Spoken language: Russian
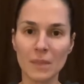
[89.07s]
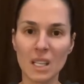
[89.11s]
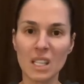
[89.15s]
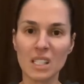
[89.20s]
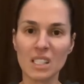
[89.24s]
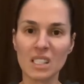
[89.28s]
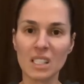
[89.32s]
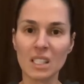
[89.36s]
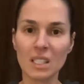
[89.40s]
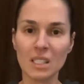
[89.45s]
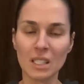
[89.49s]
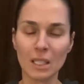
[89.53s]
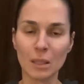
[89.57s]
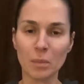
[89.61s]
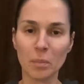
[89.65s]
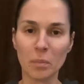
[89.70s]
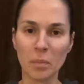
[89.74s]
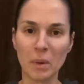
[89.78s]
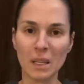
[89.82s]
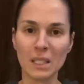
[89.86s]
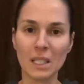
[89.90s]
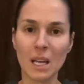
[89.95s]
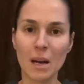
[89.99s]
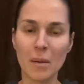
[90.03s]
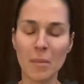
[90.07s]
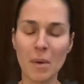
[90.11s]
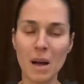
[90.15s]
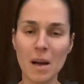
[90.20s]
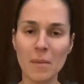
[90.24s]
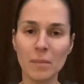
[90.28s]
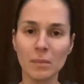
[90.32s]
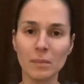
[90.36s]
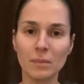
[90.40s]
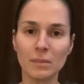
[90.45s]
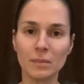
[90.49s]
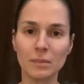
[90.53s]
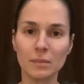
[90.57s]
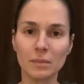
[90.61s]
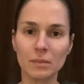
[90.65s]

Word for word: сидит по домам,